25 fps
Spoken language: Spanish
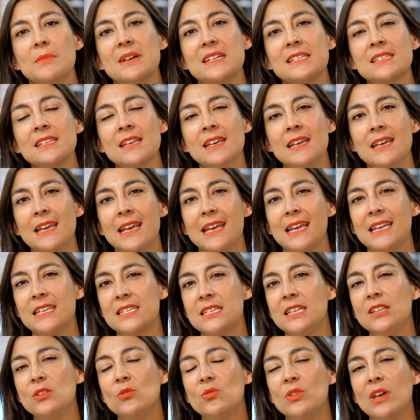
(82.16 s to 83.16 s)
Mans
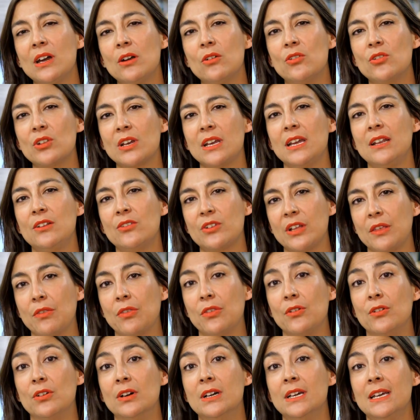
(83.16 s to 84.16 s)
es sin duda Jorge
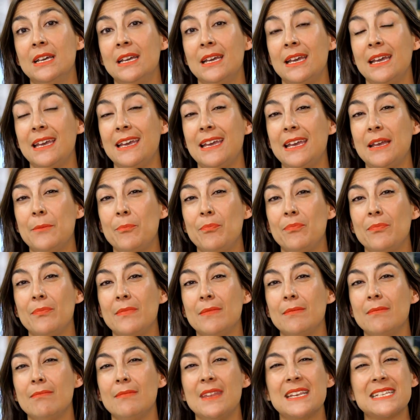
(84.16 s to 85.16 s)
Lorenzo. Em,
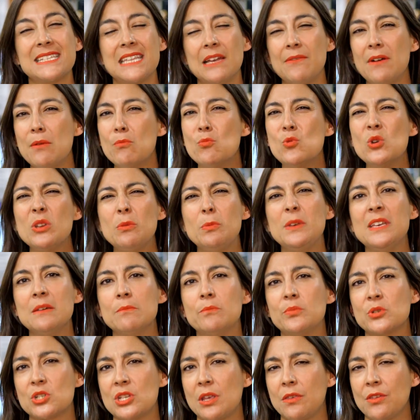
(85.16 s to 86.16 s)
estaba muy
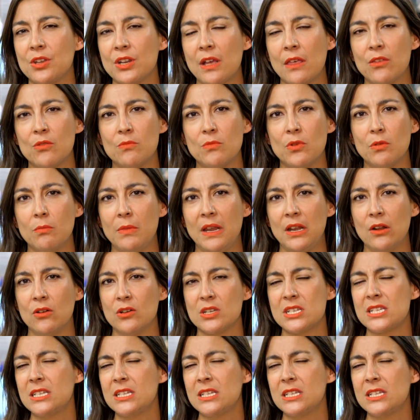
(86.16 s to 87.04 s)
bien posicionado en Momelo, es